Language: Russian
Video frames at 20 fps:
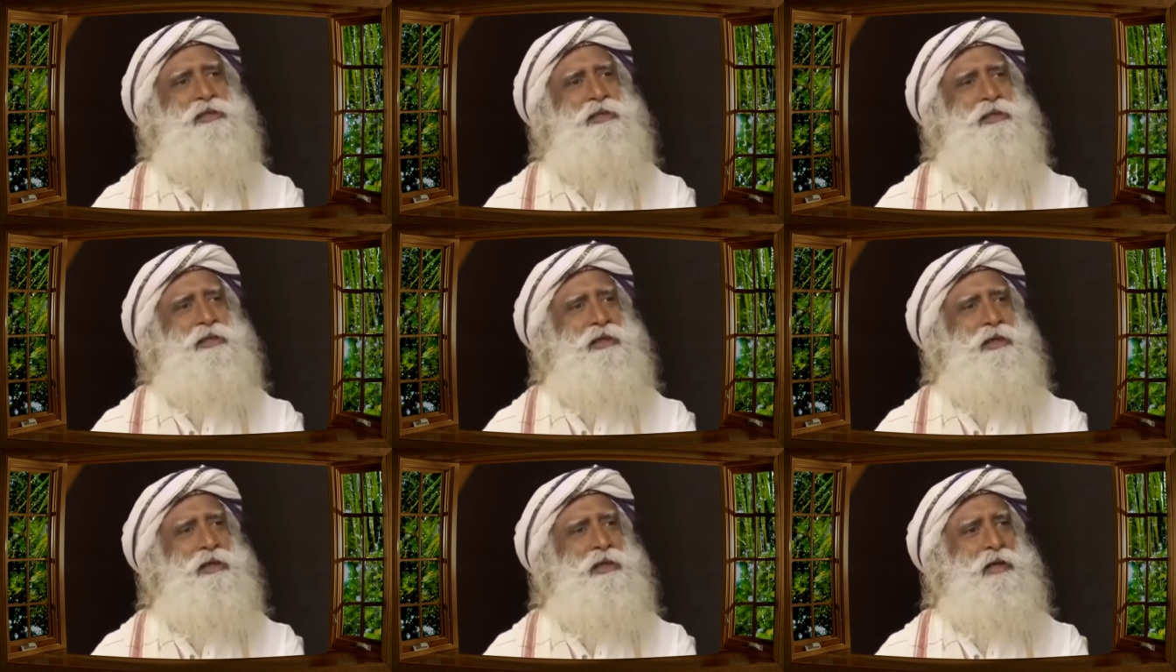
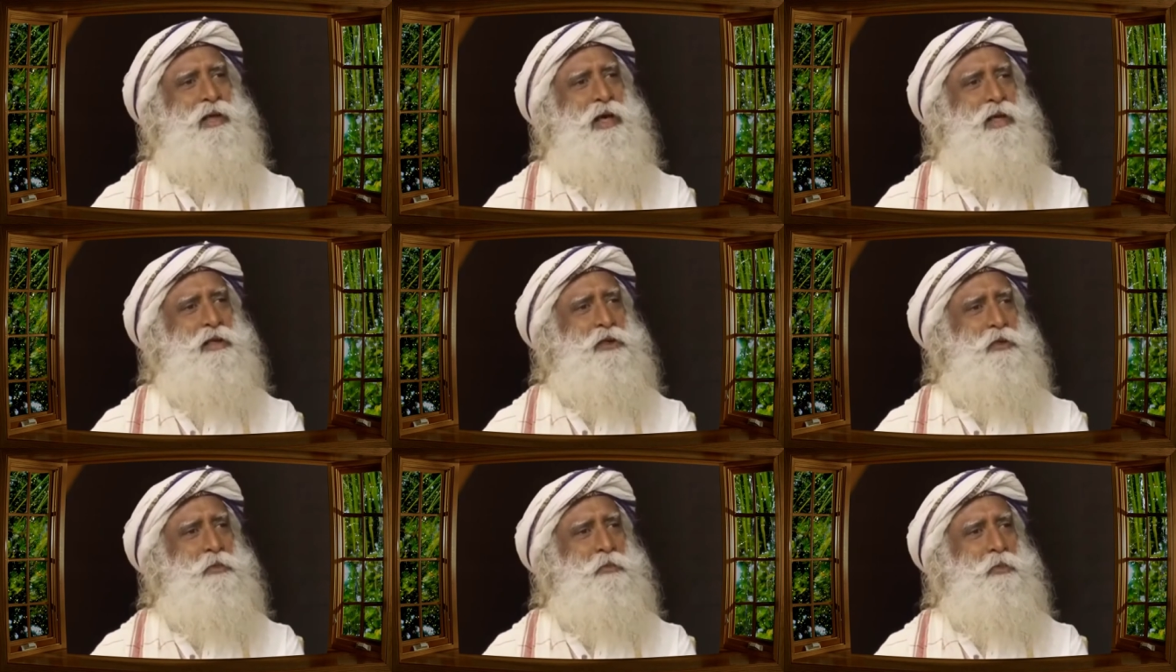искать
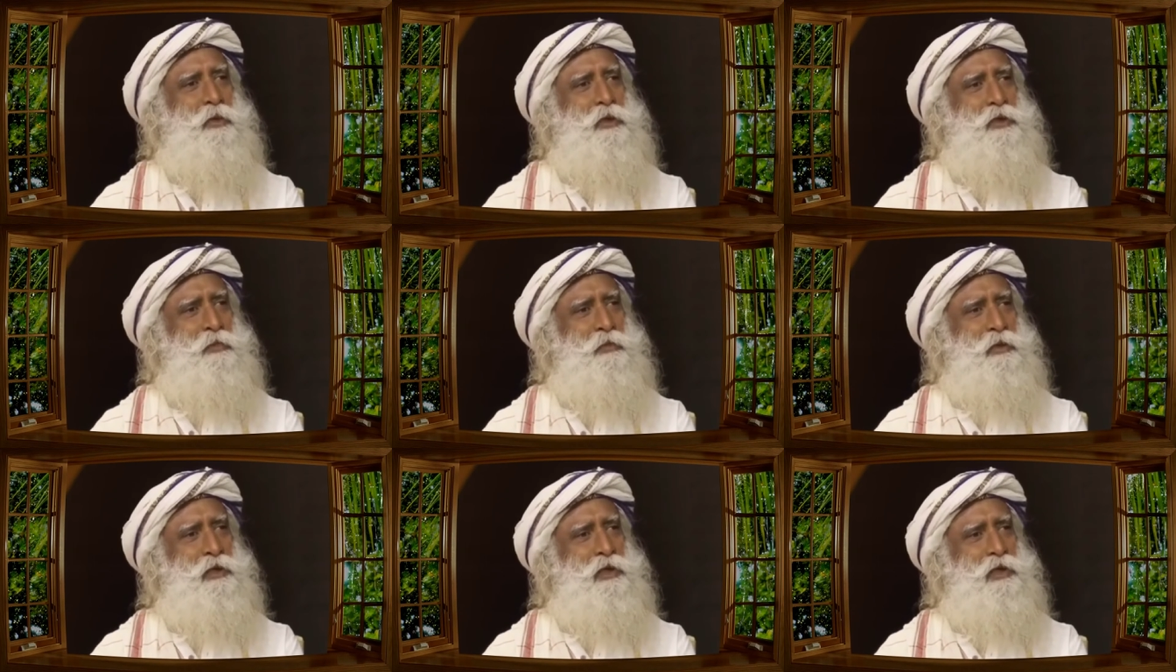большие
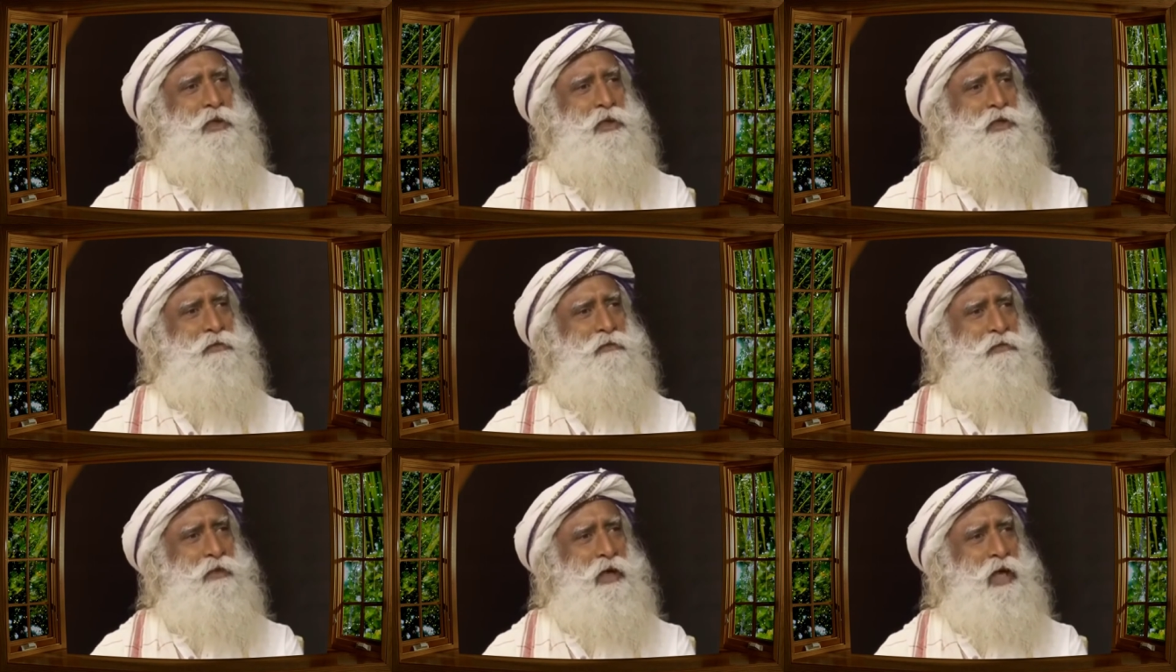возможности
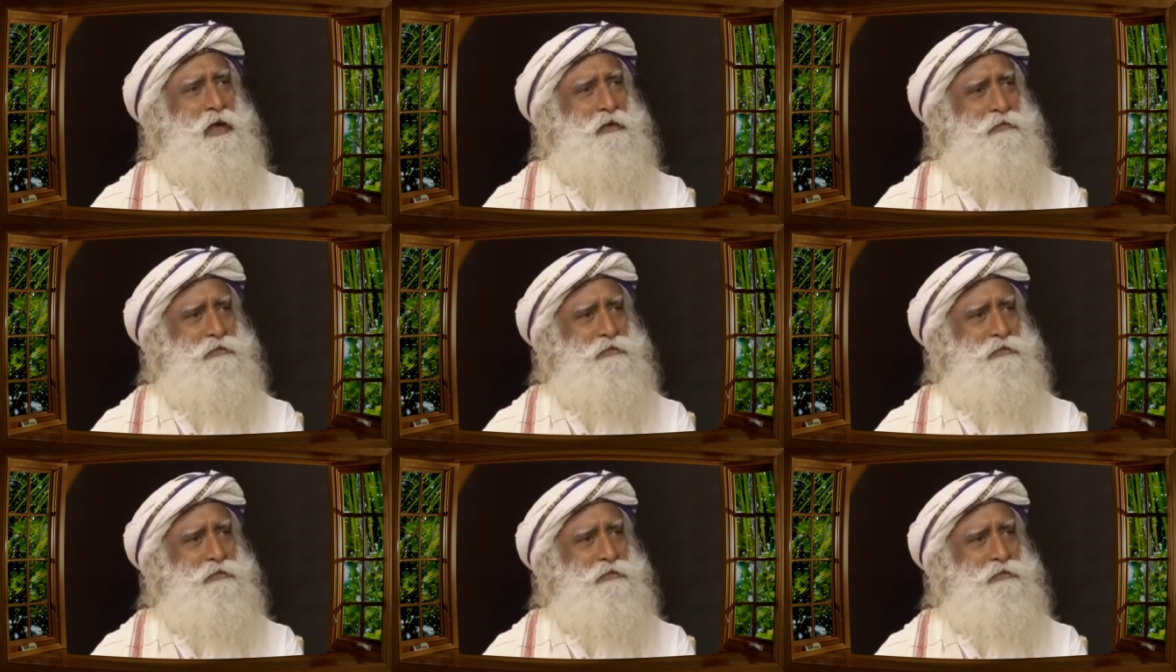жизни.